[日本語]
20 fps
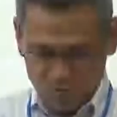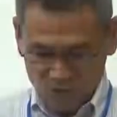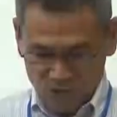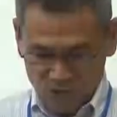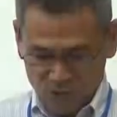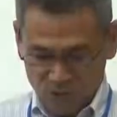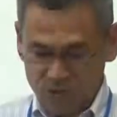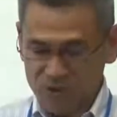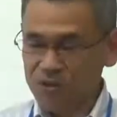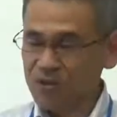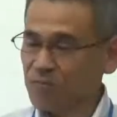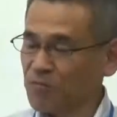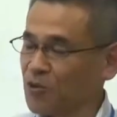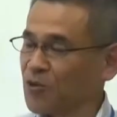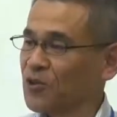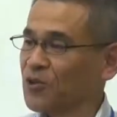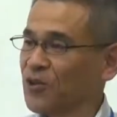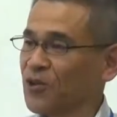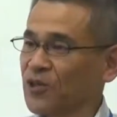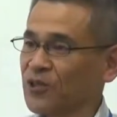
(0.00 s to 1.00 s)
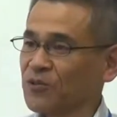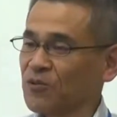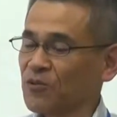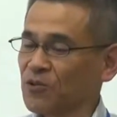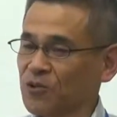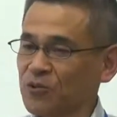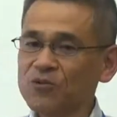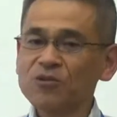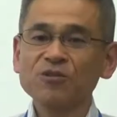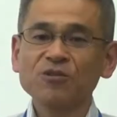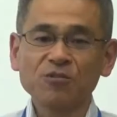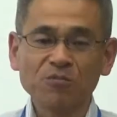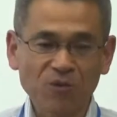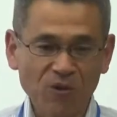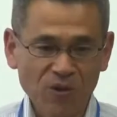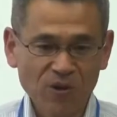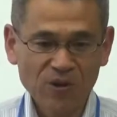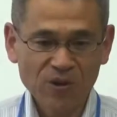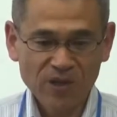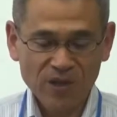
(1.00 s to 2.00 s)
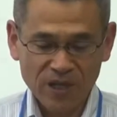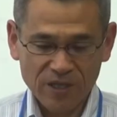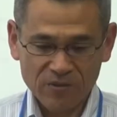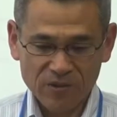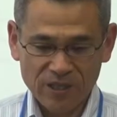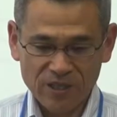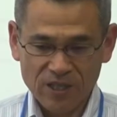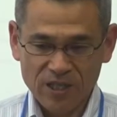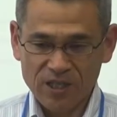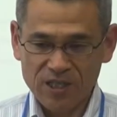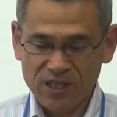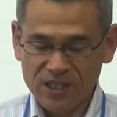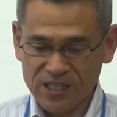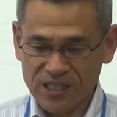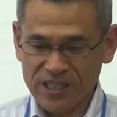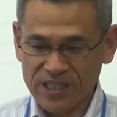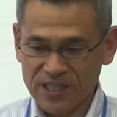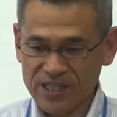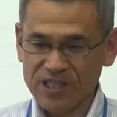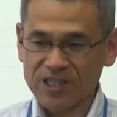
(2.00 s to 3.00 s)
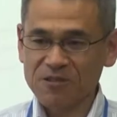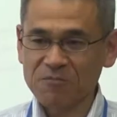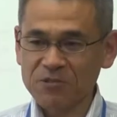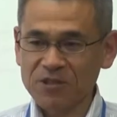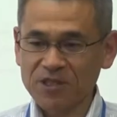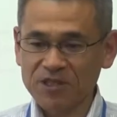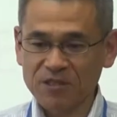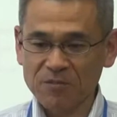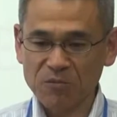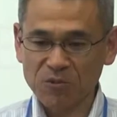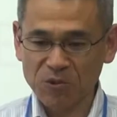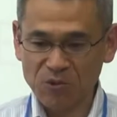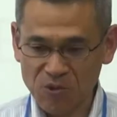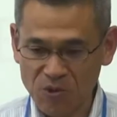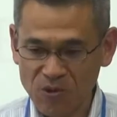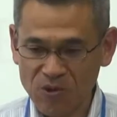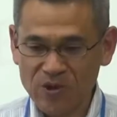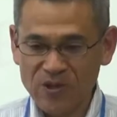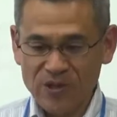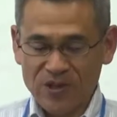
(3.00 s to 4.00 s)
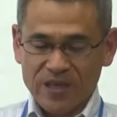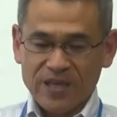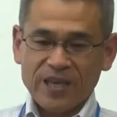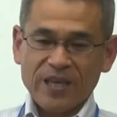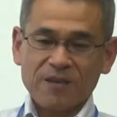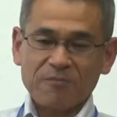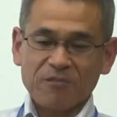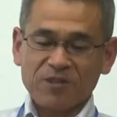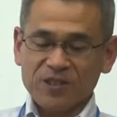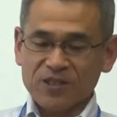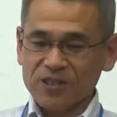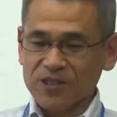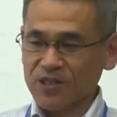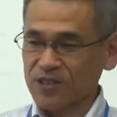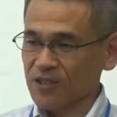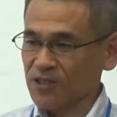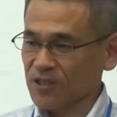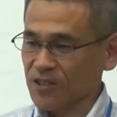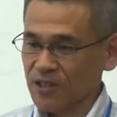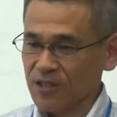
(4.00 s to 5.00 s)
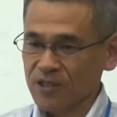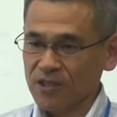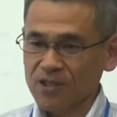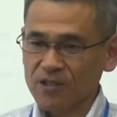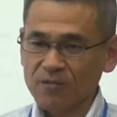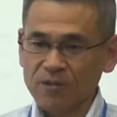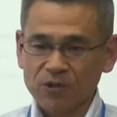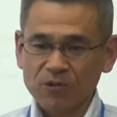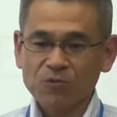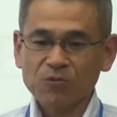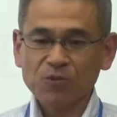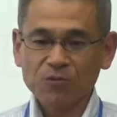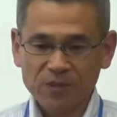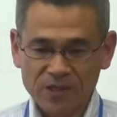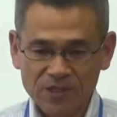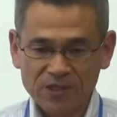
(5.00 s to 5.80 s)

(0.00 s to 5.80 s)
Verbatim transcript: 少しでも一つでも新しい知識みたいなものを身につけていただければと思いま